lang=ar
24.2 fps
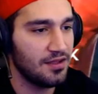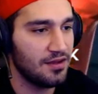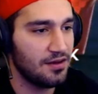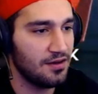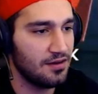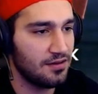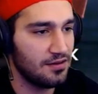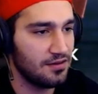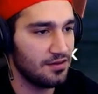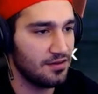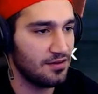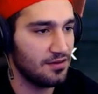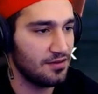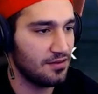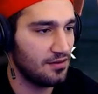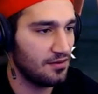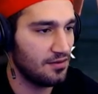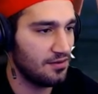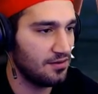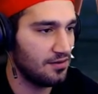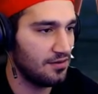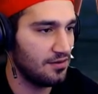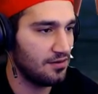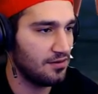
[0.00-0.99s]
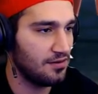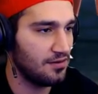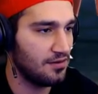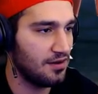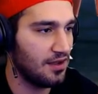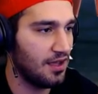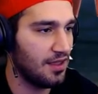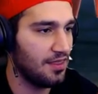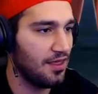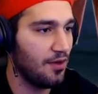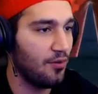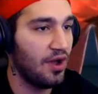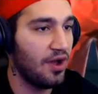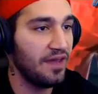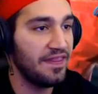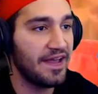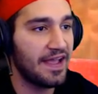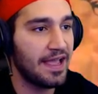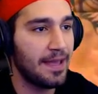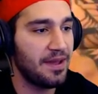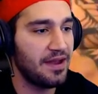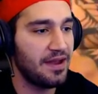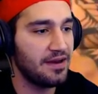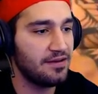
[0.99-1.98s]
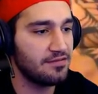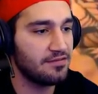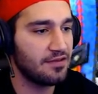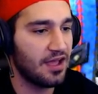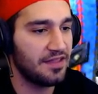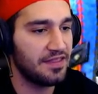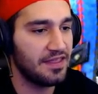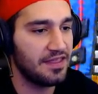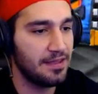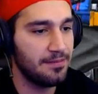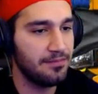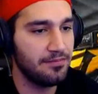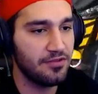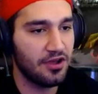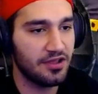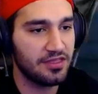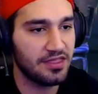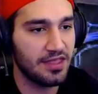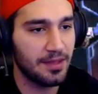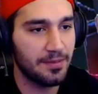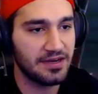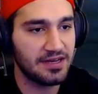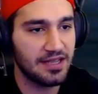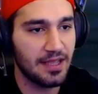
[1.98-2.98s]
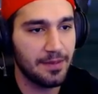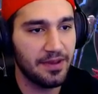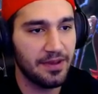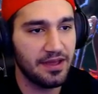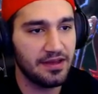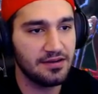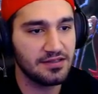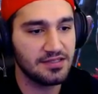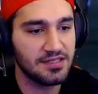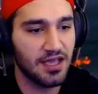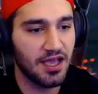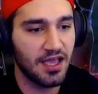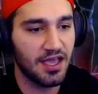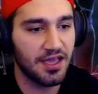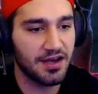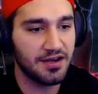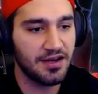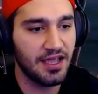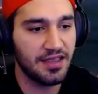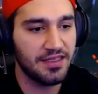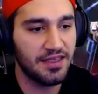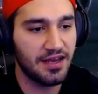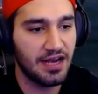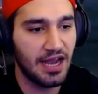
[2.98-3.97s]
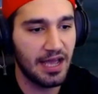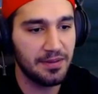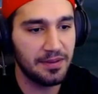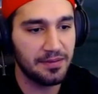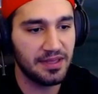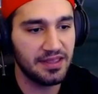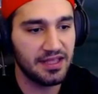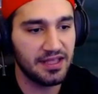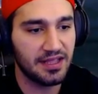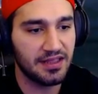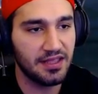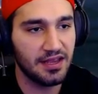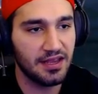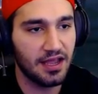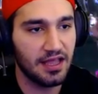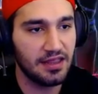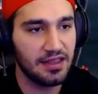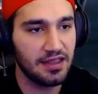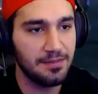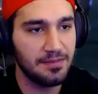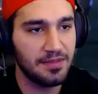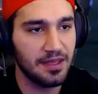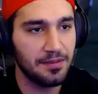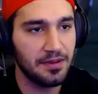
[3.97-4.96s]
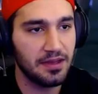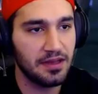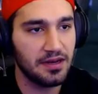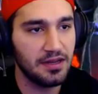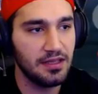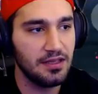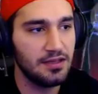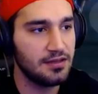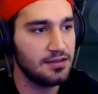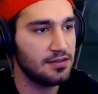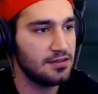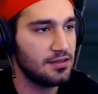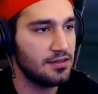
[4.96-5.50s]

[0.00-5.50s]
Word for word: هذا وهذا كمان قديم يعتبر كمان صاير نادر حبيبي هذا كثير قديم كمان إيه؟